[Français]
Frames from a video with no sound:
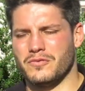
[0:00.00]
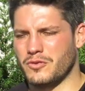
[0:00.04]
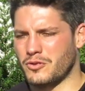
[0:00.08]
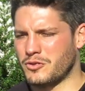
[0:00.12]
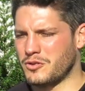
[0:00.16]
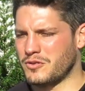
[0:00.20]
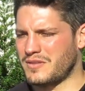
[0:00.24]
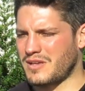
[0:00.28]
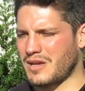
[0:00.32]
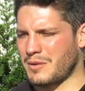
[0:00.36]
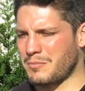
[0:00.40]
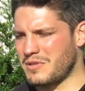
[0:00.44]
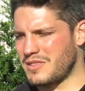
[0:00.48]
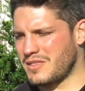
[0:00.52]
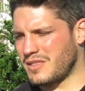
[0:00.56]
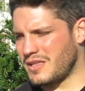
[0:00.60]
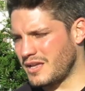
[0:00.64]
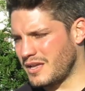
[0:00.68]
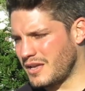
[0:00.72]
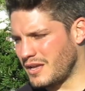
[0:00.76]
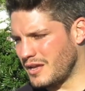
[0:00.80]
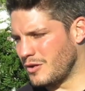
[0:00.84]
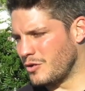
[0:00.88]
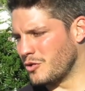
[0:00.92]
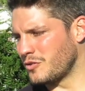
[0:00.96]
venons de
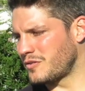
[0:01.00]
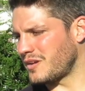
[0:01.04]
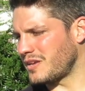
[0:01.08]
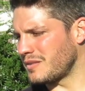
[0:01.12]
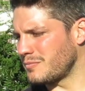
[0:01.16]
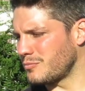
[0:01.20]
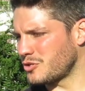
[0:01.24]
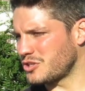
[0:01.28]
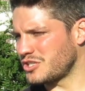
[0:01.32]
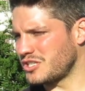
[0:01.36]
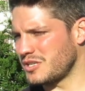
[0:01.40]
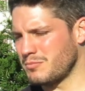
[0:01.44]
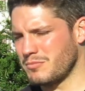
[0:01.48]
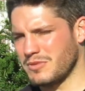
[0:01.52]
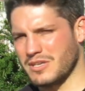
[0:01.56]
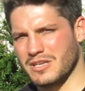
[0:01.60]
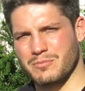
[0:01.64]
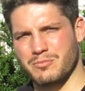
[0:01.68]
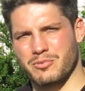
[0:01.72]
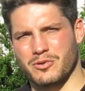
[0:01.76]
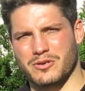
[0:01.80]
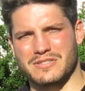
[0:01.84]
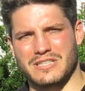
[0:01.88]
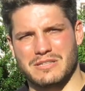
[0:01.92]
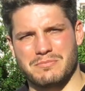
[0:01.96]
terminer le traitement chimique
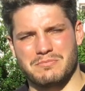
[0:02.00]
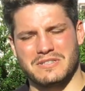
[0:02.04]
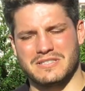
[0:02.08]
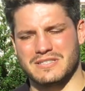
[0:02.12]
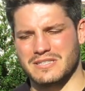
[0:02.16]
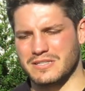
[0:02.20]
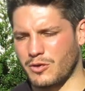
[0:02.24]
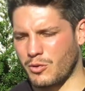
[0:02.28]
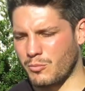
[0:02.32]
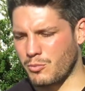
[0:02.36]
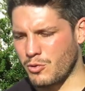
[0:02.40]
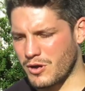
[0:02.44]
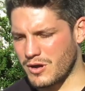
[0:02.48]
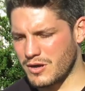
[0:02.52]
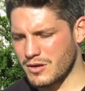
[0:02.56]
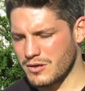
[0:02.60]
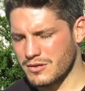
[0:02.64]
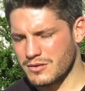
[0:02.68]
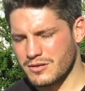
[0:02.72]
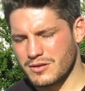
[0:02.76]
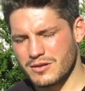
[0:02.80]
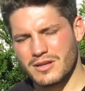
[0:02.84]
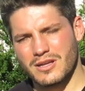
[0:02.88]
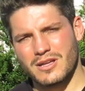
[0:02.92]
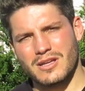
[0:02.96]
pour cette piscine en bois.
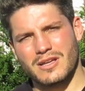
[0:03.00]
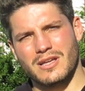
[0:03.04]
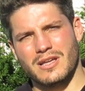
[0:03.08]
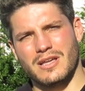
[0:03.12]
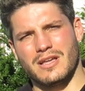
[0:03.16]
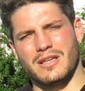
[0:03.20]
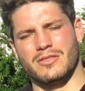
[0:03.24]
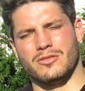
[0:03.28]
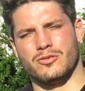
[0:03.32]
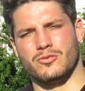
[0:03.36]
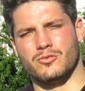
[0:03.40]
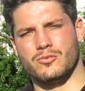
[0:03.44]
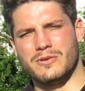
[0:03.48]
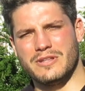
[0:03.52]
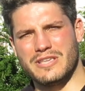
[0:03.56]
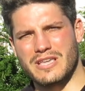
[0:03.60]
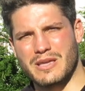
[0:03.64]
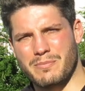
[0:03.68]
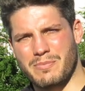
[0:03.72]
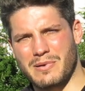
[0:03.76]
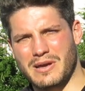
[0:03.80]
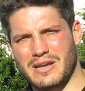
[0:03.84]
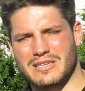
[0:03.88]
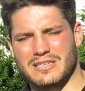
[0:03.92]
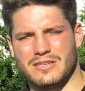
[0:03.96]
N'oubliez
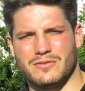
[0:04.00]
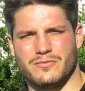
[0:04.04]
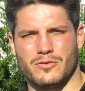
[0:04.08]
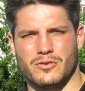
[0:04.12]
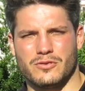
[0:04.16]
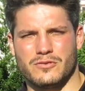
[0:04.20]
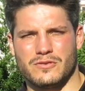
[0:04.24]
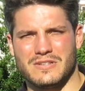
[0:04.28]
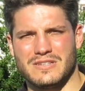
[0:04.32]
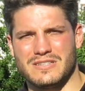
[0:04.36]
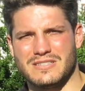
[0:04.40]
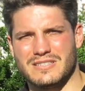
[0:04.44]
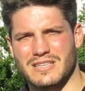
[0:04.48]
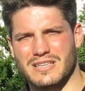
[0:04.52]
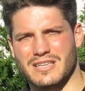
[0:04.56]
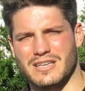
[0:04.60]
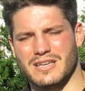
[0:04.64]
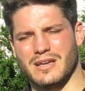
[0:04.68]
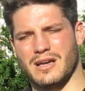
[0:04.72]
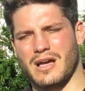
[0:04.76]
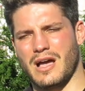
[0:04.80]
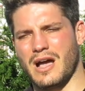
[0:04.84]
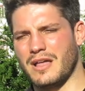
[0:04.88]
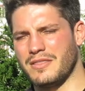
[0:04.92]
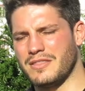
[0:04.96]
pas qu'il faut utiliser
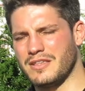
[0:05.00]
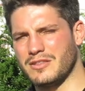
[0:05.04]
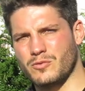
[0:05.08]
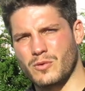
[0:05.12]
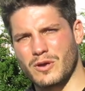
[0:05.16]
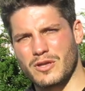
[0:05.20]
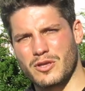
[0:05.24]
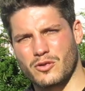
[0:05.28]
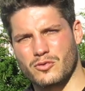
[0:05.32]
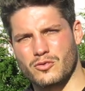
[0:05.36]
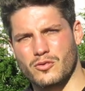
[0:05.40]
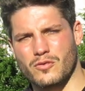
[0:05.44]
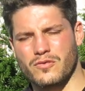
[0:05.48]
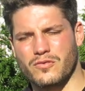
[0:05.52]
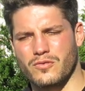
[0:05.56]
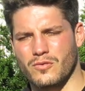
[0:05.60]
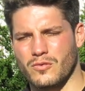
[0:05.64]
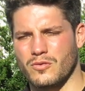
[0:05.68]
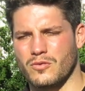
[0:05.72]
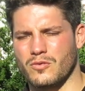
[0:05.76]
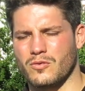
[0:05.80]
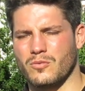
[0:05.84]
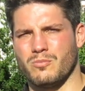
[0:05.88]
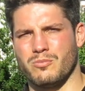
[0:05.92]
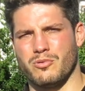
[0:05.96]
un nettoyeur de
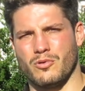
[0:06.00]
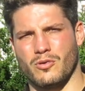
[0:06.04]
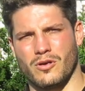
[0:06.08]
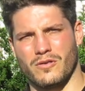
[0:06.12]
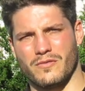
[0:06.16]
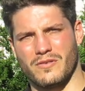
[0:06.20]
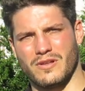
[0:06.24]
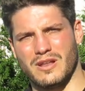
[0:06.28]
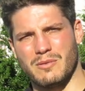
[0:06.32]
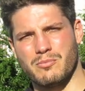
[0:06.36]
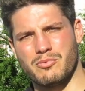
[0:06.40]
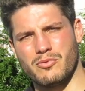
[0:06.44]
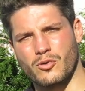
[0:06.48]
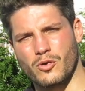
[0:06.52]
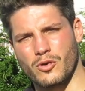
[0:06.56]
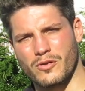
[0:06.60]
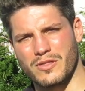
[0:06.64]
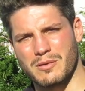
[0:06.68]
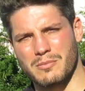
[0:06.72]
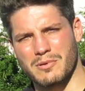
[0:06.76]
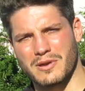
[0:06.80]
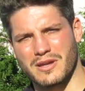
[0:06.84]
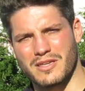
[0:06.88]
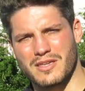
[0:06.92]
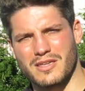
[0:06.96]
fond pour enlever les plus gros
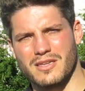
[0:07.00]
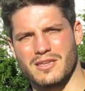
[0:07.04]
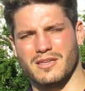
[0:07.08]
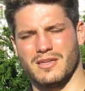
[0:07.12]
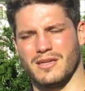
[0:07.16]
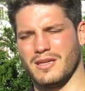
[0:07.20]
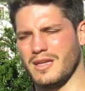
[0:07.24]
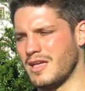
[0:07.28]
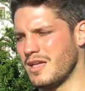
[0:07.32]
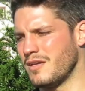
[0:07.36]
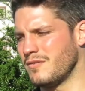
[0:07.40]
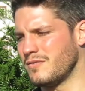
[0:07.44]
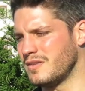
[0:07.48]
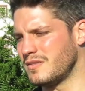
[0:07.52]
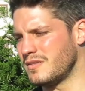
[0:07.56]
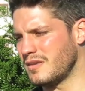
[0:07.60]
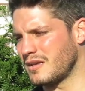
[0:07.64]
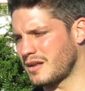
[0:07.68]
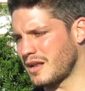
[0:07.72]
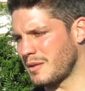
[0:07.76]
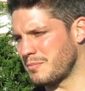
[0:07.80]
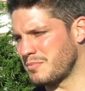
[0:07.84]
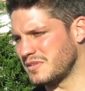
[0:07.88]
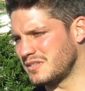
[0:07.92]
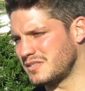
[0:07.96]
débris et éviter que
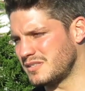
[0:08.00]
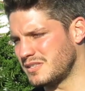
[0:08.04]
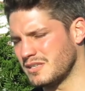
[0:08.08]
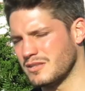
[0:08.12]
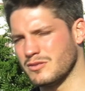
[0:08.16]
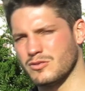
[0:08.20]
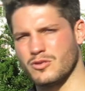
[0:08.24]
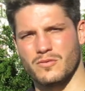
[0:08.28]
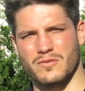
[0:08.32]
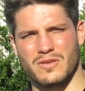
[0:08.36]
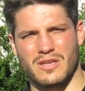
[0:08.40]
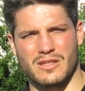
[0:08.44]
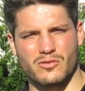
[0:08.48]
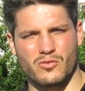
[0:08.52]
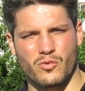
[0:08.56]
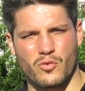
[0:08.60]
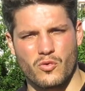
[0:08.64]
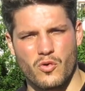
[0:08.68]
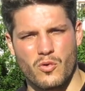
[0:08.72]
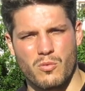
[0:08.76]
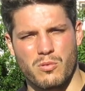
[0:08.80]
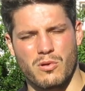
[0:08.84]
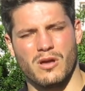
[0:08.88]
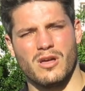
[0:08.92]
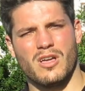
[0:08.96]
la piscine devienne
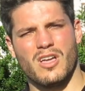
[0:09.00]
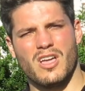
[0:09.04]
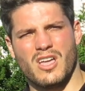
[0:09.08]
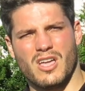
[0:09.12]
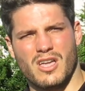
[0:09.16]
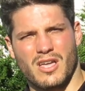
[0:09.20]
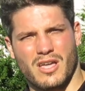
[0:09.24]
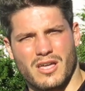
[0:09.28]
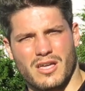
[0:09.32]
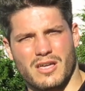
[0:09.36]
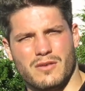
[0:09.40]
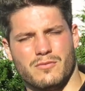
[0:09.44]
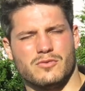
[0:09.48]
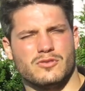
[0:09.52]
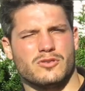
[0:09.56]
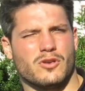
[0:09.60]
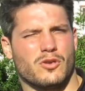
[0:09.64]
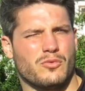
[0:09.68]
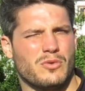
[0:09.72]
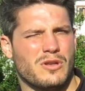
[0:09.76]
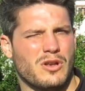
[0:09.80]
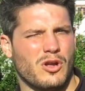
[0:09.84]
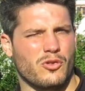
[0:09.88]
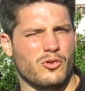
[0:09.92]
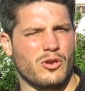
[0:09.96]
trouble et vous
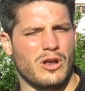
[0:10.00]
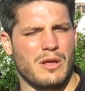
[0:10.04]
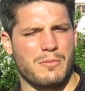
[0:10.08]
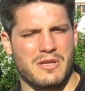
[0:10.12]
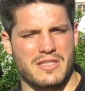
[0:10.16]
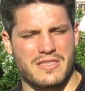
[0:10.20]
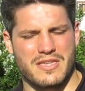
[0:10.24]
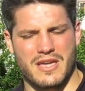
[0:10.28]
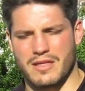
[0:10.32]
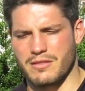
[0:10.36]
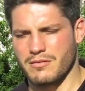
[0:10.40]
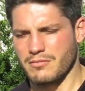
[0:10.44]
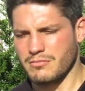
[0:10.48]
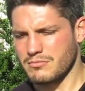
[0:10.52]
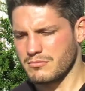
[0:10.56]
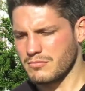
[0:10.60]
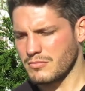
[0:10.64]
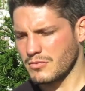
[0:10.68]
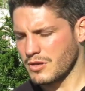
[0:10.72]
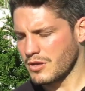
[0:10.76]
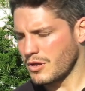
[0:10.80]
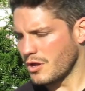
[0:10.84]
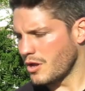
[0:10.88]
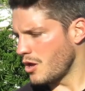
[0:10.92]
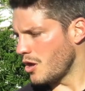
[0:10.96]
ennuie lors de la baignade.
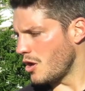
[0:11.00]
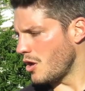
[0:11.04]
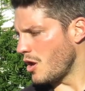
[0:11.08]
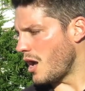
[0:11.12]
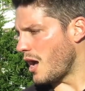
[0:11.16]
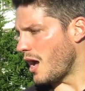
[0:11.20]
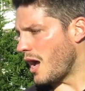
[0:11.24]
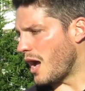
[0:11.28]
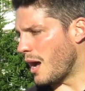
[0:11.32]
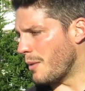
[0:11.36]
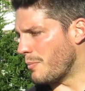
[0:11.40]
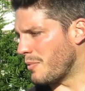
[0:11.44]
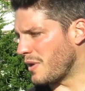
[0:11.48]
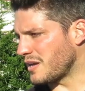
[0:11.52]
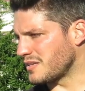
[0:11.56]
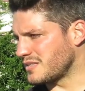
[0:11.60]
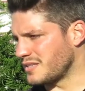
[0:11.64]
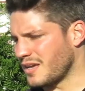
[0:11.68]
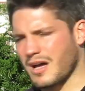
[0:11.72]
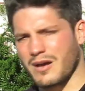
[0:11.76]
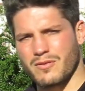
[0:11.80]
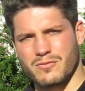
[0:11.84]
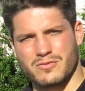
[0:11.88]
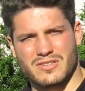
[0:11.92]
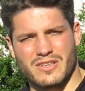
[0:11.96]
À part
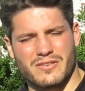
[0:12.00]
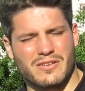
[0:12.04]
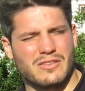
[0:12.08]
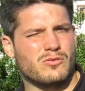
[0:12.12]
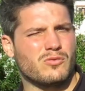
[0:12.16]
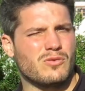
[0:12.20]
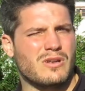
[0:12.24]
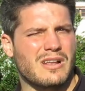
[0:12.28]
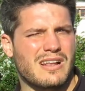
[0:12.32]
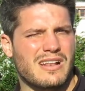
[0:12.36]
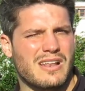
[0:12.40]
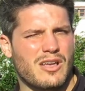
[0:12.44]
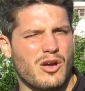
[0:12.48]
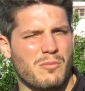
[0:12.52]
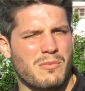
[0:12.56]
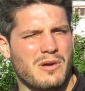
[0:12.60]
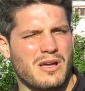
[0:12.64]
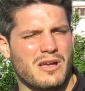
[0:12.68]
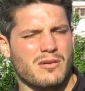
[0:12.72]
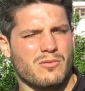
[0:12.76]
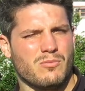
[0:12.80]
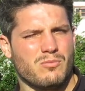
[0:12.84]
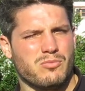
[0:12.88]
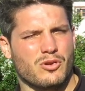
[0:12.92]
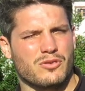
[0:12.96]
ça, vous avez toutes les clés en
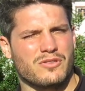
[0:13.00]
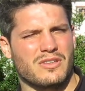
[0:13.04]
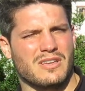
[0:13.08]
main pour